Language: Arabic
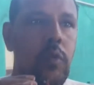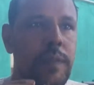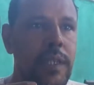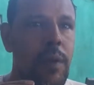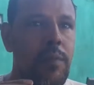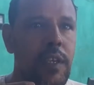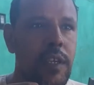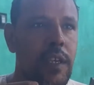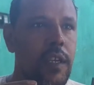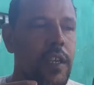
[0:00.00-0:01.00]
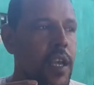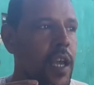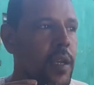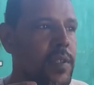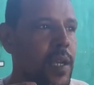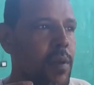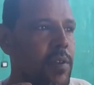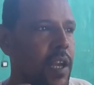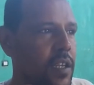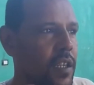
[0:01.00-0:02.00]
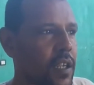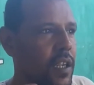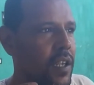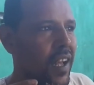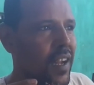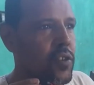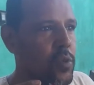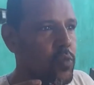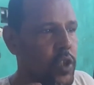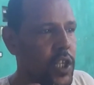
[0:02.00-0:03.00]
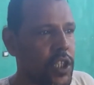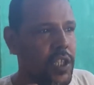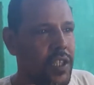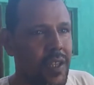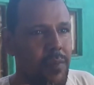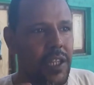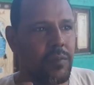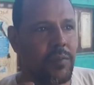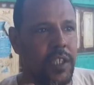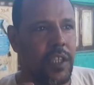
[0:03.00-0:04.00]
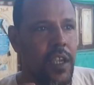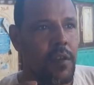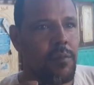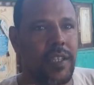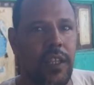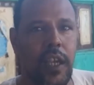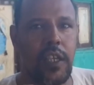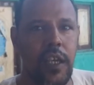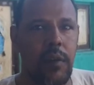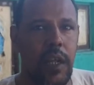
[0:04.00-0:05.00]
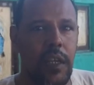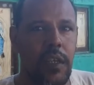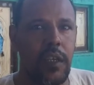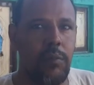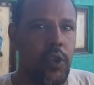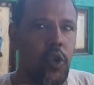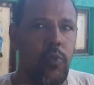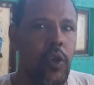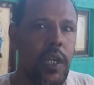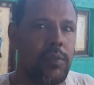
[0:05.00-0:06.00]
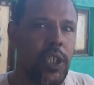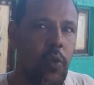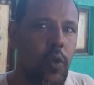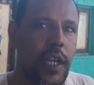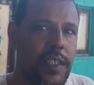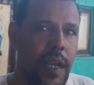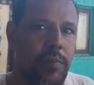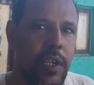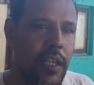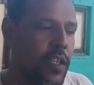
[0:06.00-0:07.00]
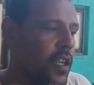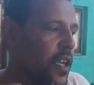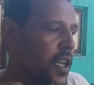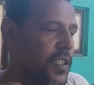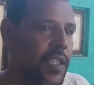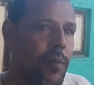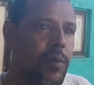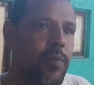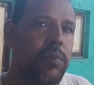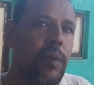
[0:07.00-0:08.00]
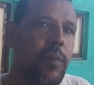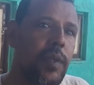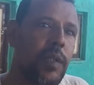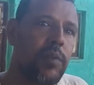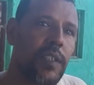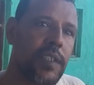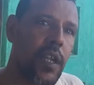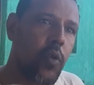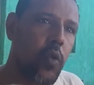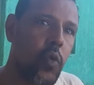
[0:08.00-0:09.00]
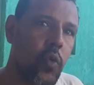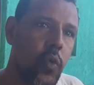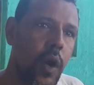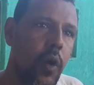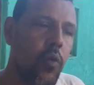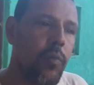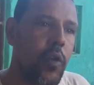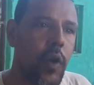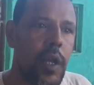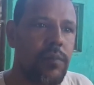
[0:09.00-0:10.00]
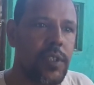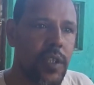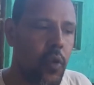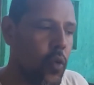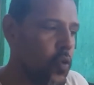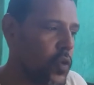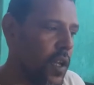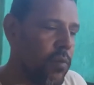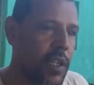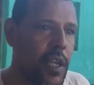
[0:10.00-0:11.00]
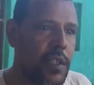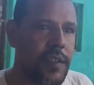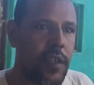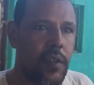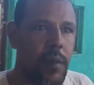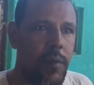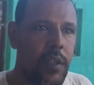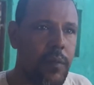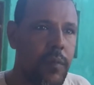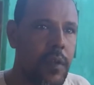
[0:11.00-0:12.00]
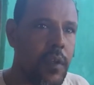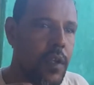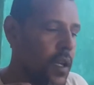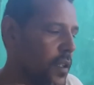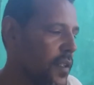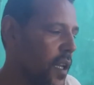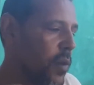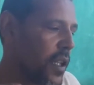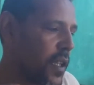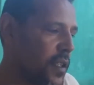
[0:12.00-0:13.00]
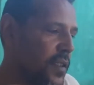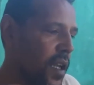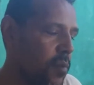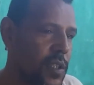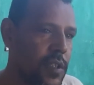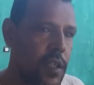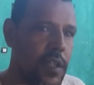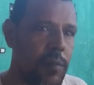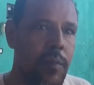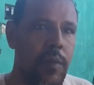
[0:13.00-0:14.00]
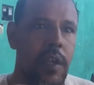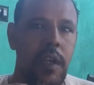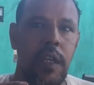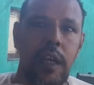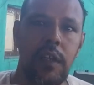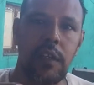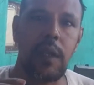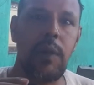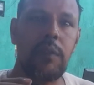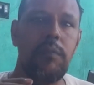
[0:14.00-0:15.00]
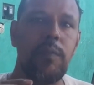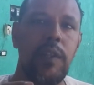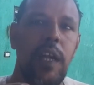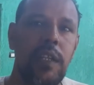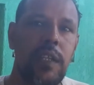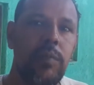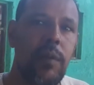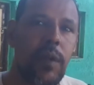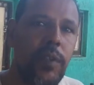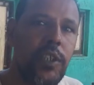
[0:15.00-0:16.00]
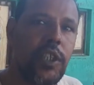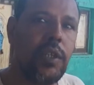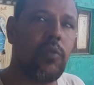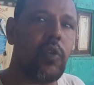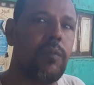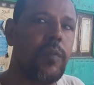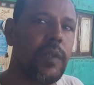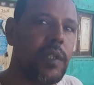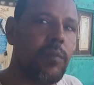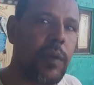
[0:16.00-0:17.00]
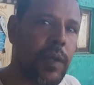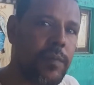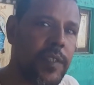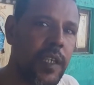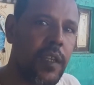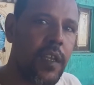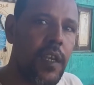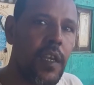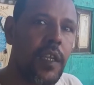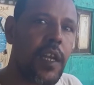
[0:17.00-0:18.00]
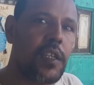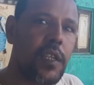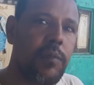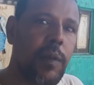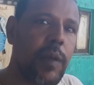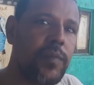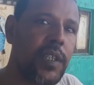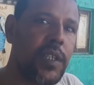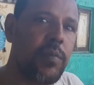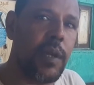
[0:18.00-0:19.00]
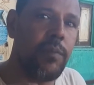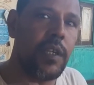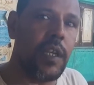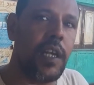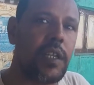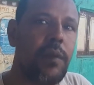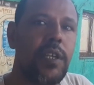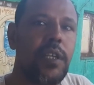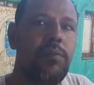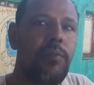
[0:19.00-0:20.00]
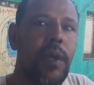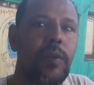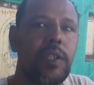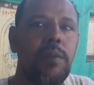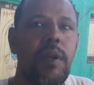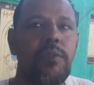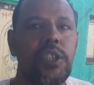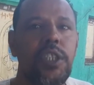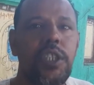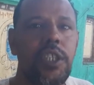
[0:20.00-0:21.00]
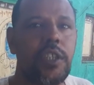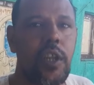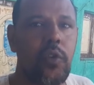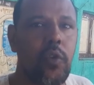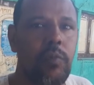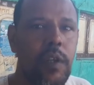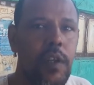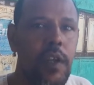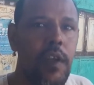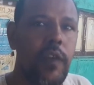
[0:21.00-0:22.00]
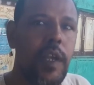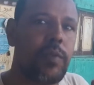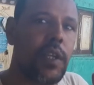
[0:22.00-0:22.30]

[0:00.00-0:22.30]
بسبب ايه بسبب يعني العرض المنتج ان الطماطم دي بتتغير يعني بين يوم وليله مش هقول لك ثابت يعني الثابت بيبقى ممكن يمكن السنه كله او ما يقارب السنه كله زي البطاطس زي الطماطم زي البطاطس زي البصل تمام لكن الطماطم ممكن النهارده تبقى ب 40 جنيه بكره ممكن تبقى ب 50 النهارده تبقى ب 50 تبقى ب 100 النهارده بقت ب 100 ممكن تبقى ب 20 جنيه ثاني يوم فهي